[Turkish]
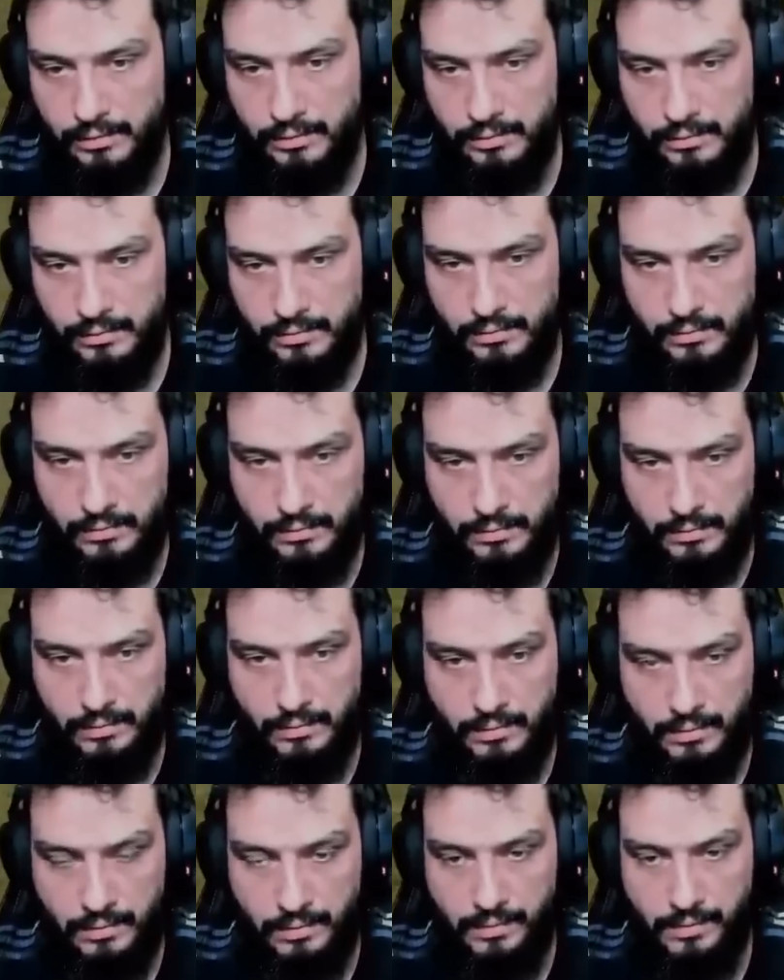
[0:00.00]
Galiba
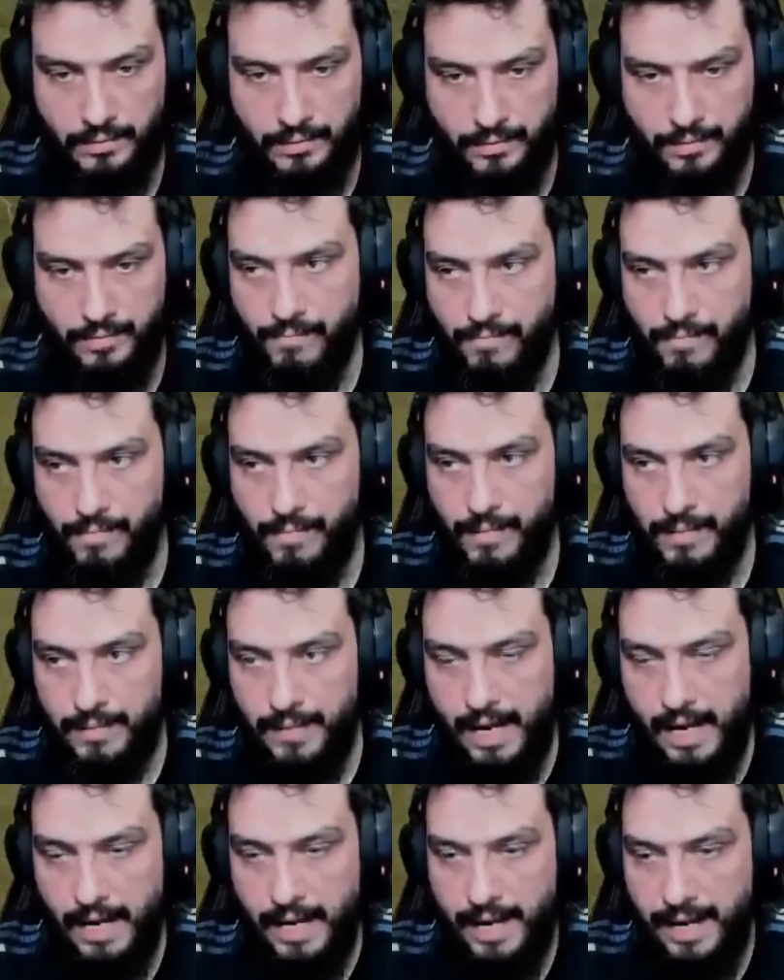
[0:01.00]
oluyor boş bir yer var mı? Aa,
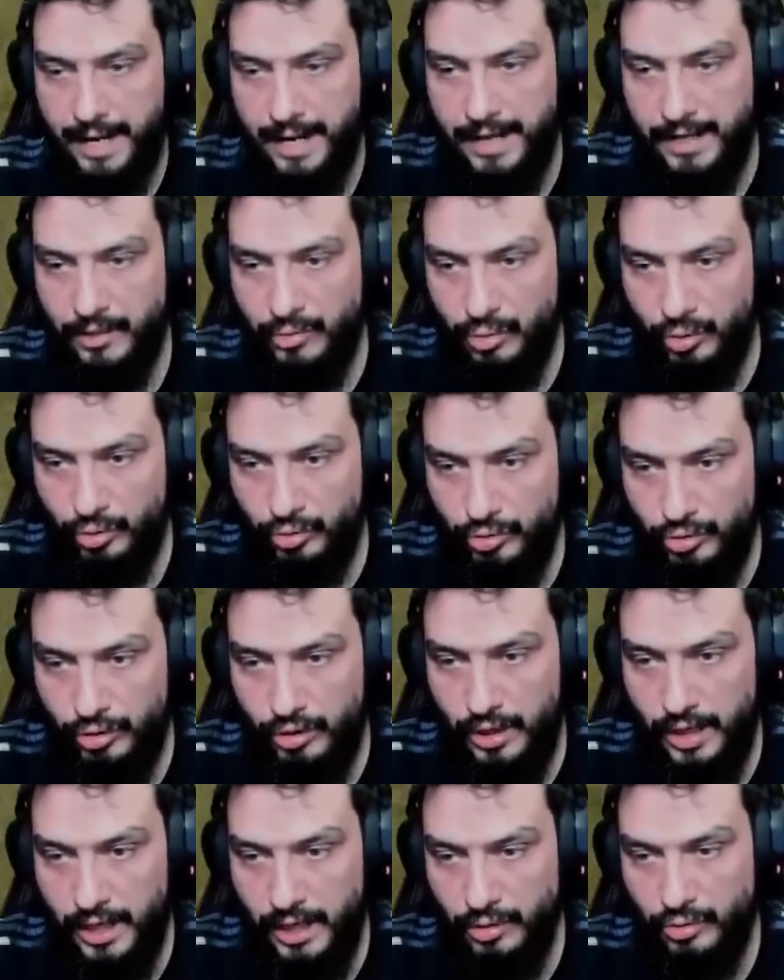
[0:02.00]
Ya en gidiliyor. kötü
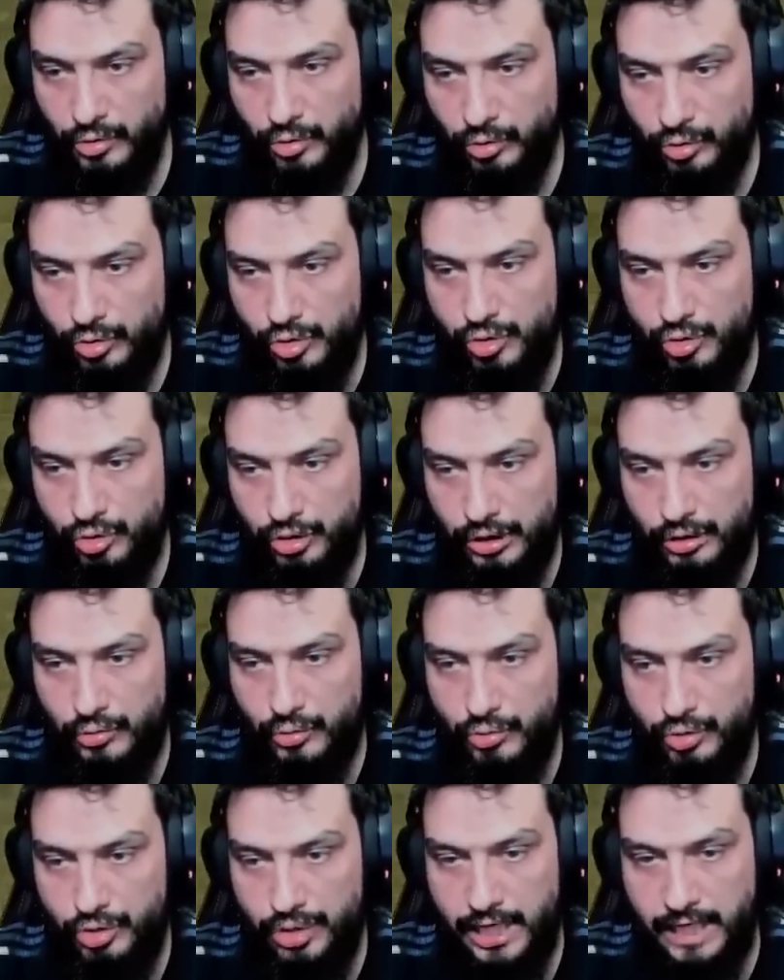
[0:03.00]
en kötü şuradaki
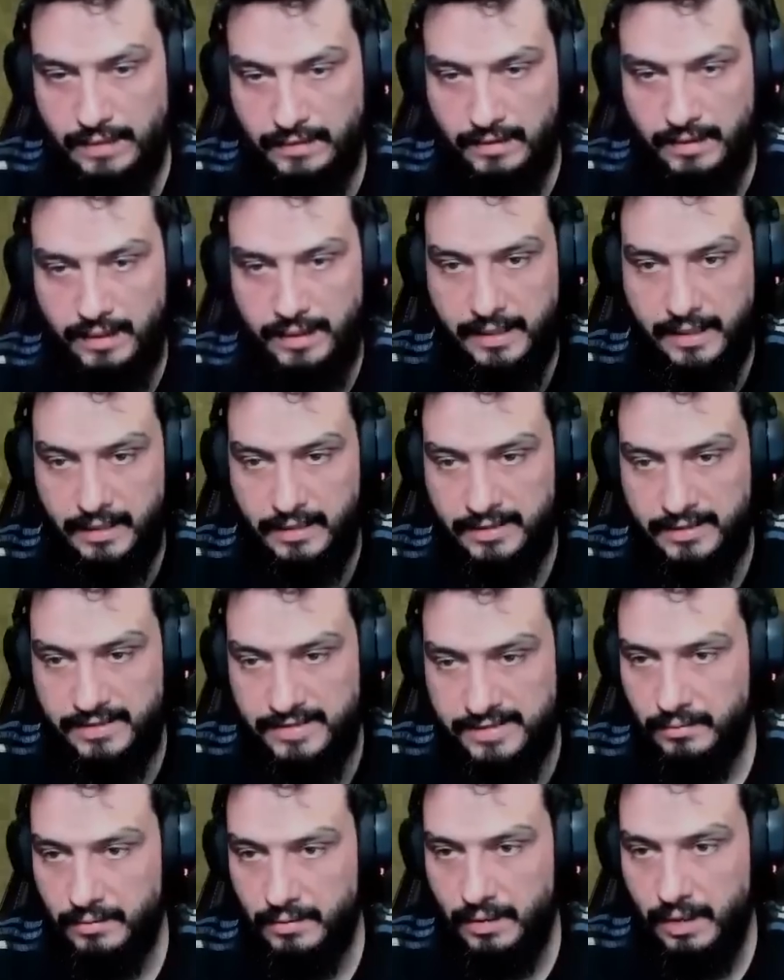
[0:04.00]
3 katlıya
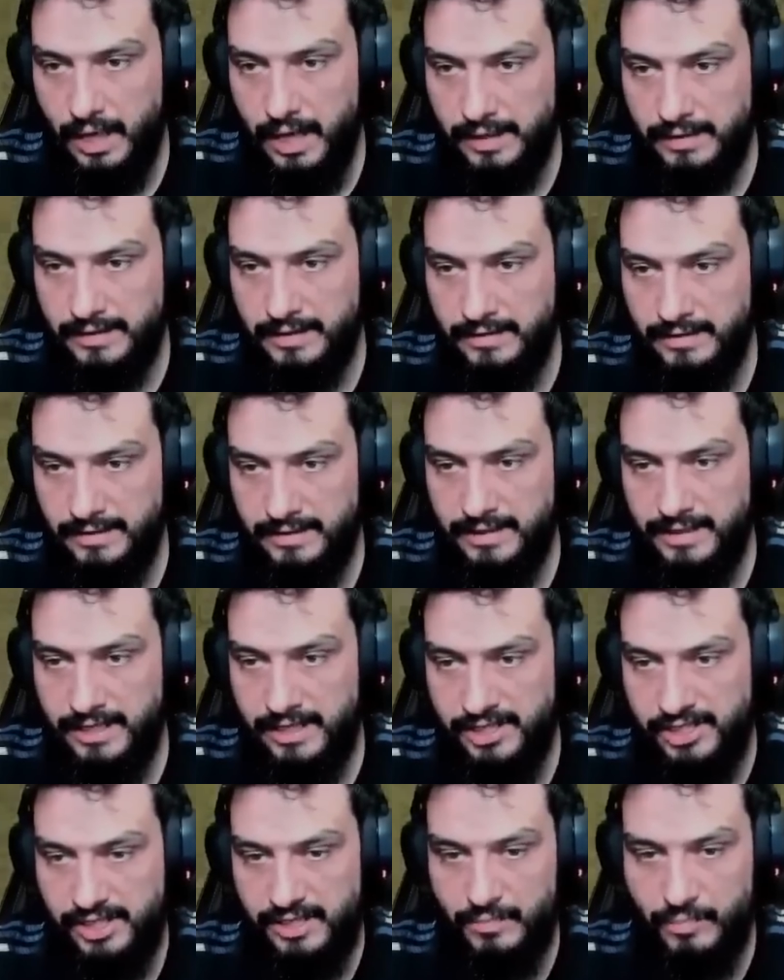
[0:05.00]
geliriz. Arkadaki
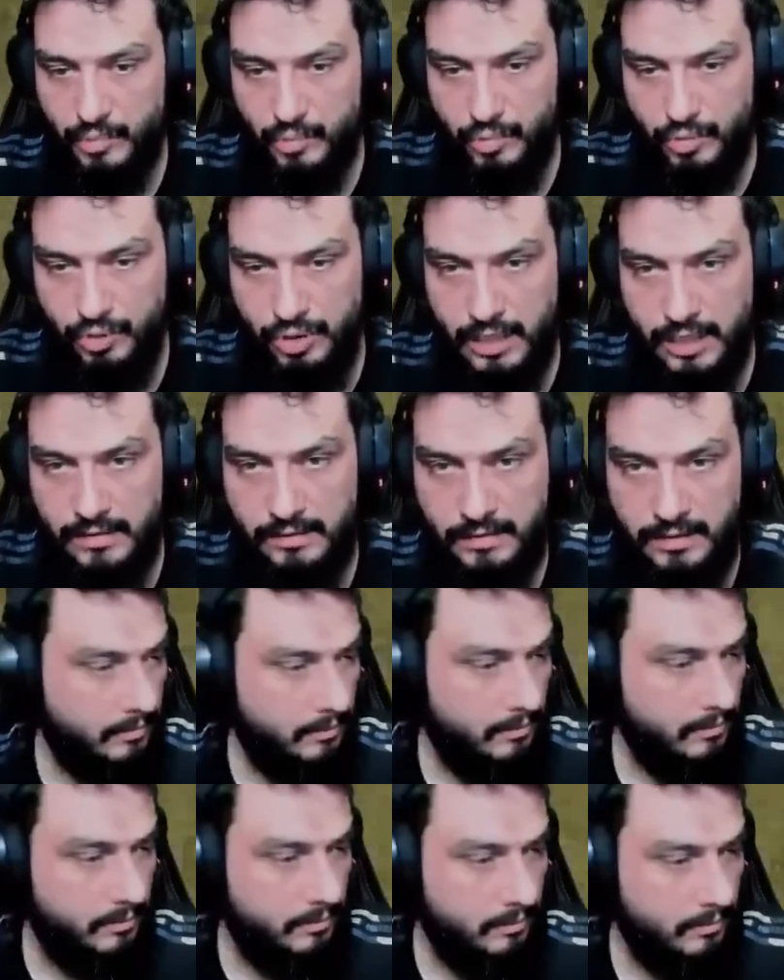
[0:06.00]
geçtiğimiz 3
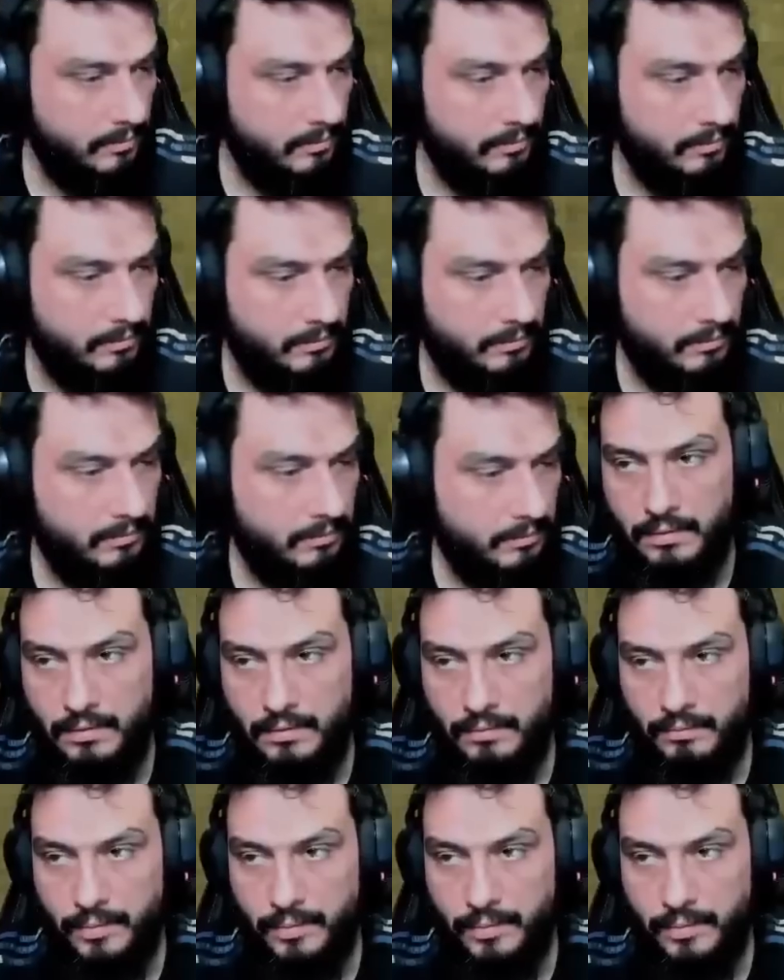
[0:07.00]
katlıya. Orada dolu abi.